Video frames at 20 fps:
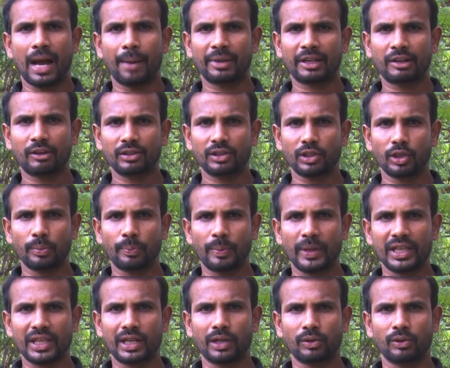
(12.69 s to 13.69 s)
అమరావతిలో
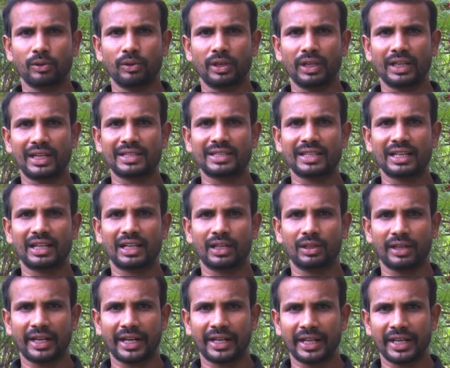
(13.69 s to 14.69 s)
పేదలకు ఇళ్ల
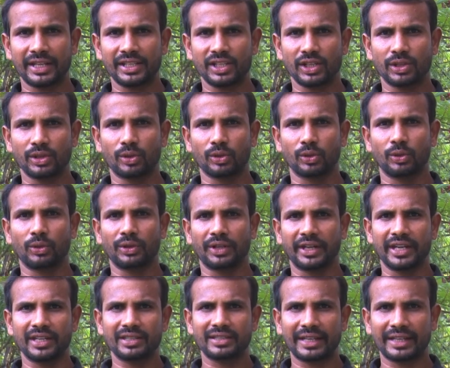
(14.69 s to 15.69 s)
స్థలాలు కేటాయించేందుకు
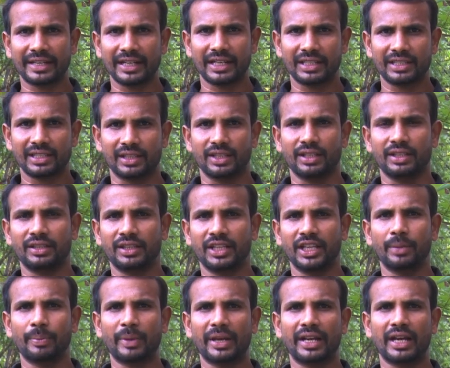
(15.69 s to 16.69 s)
గ్రీన్ సిగ్నల్ ఇచ్చింది
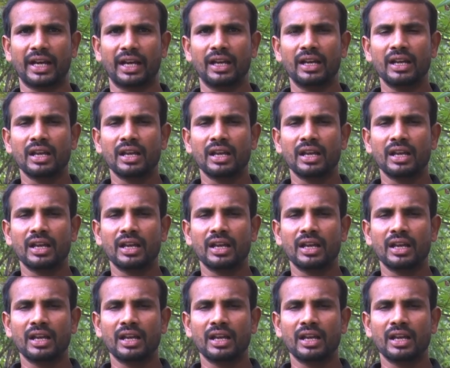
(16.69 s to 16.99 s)
దీనిపైన